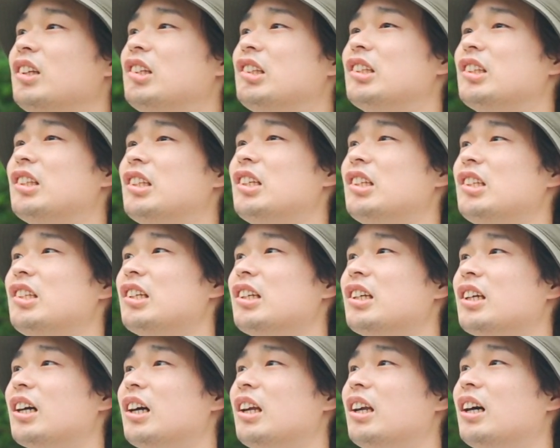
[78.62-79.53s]
そうだよね7時
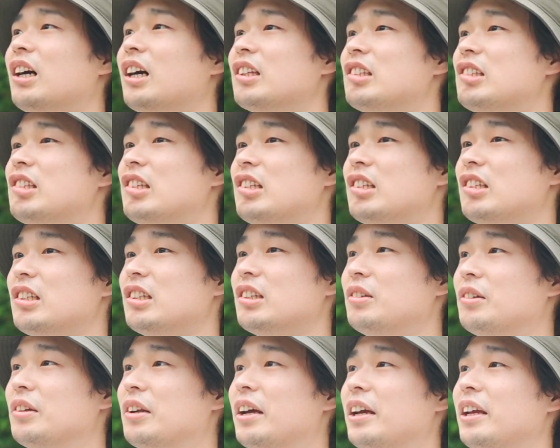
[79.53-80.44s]
から8
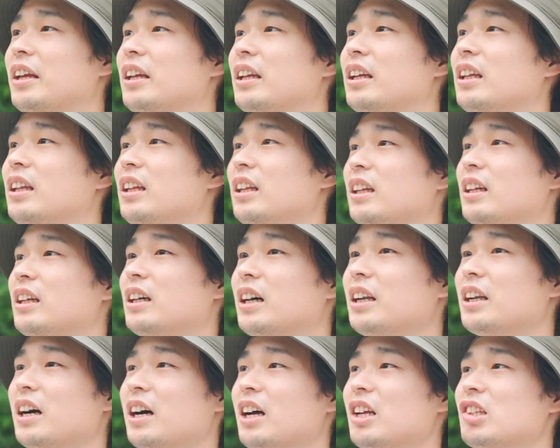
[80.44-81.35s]
時ぐらい
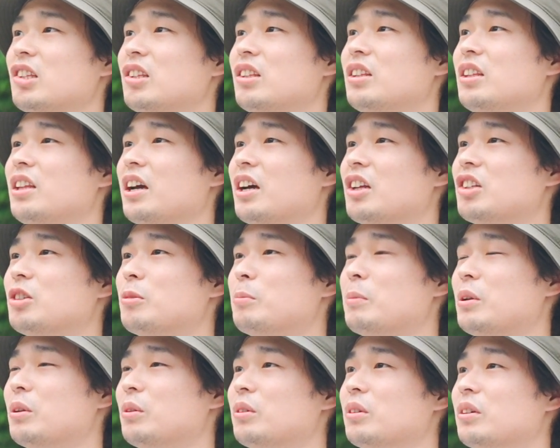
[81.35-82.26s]
から出始
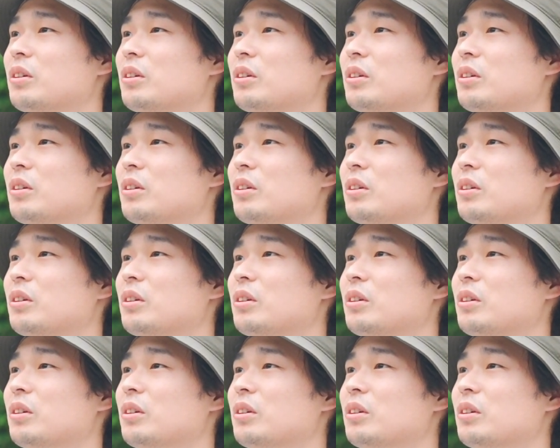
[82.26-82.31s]
める